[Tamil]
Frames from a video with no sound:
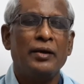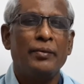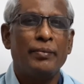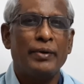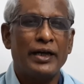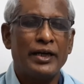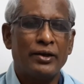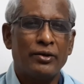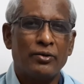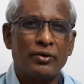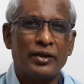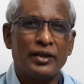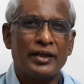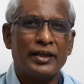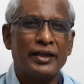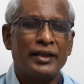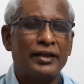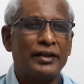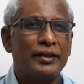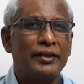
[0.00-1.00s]
பனிக்குட
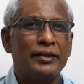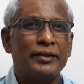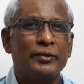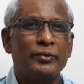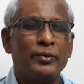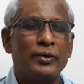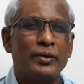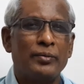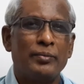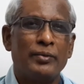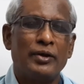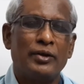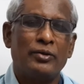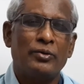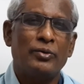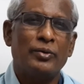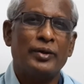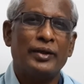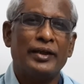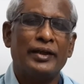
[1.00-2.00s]
நீர் உடம்புல
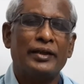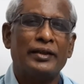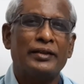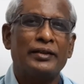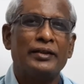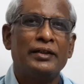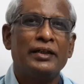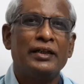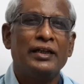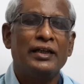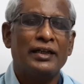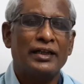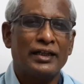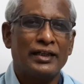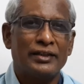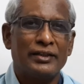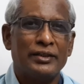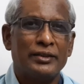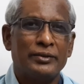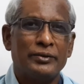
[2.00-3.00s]
இருக்கக்கூடிய
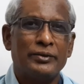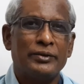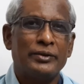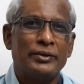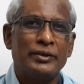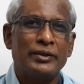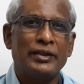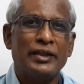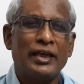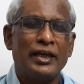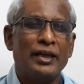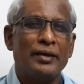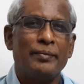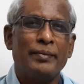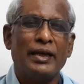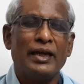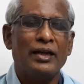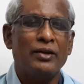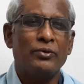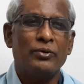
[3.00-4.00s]
ரத்தம் இதெல்லாம்
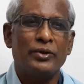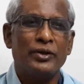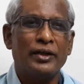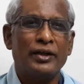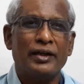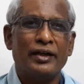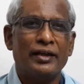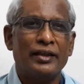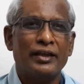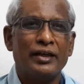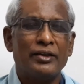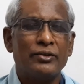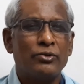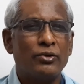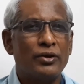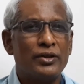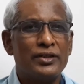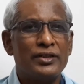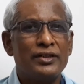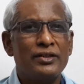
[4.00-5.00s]
மேலே ஊட்டிட்டு இருக்கிறதெல்லாம்
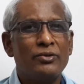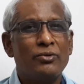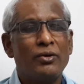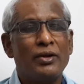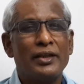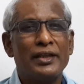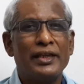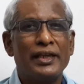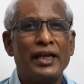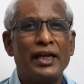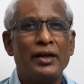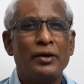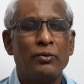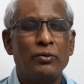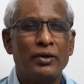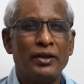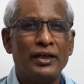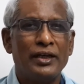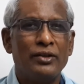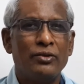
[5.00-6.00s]
தொடச்சிட்டு குழந்தைய
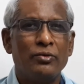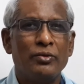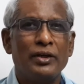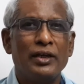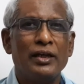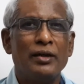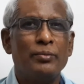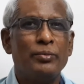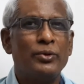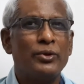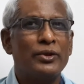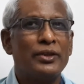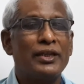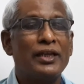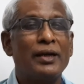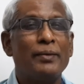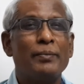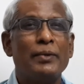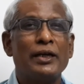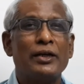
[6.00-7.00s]
உடனே துணியில் போர்த்தி
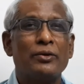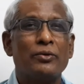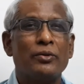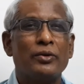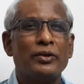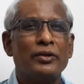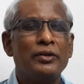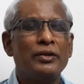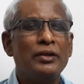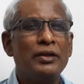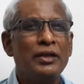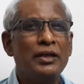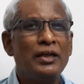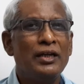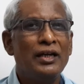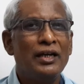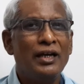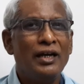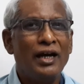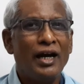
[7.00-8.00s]
அம்மாட்ட கொடுத்து
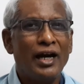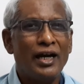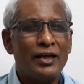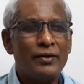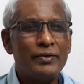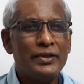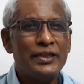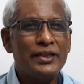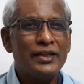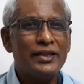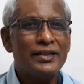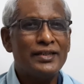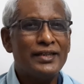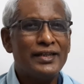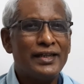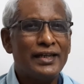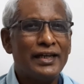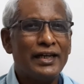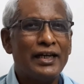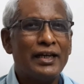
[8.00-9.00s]
அறுவை சிகிச்சை
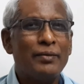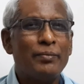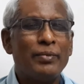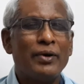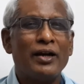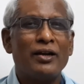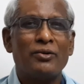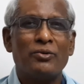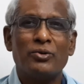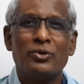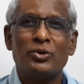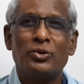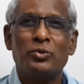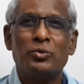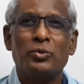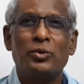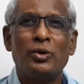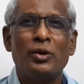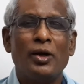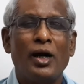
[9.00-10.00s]
அறையிலே பாலை
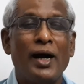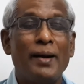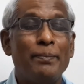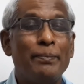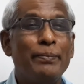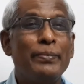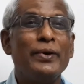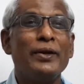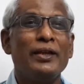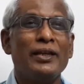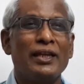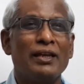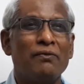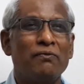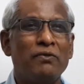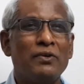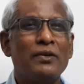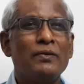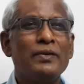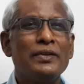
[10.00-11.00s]
கொடுத்துருவோம் அப்படி
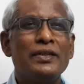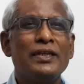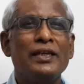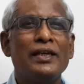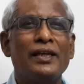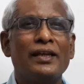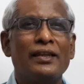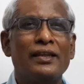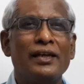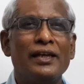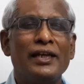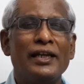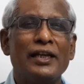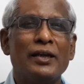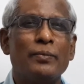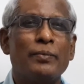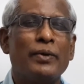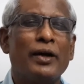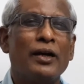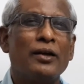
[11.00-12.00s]
எவ்வளவு சீக்கிரத்தில்
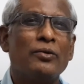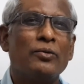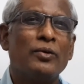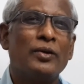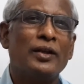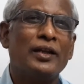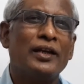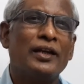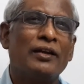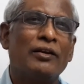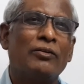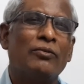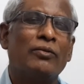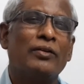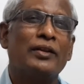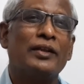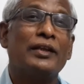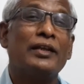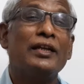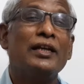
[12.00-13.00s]
நீங்கள் பால் கொடுக்குறீங்களோ
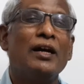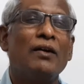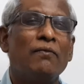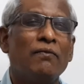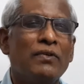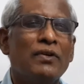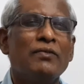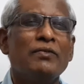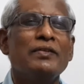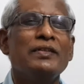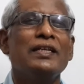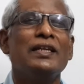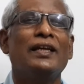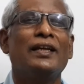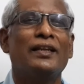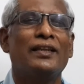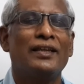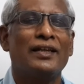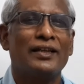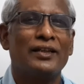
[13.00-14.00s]
குழந்தைக்கு அவ்வளவு
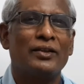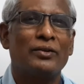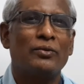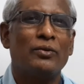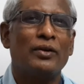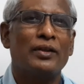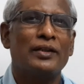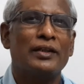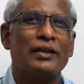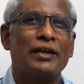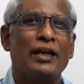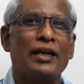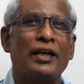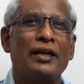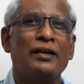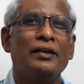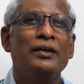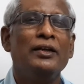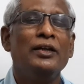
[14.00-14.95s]
சீக்கிரத்தில் அந்த குழந்தை நல்லா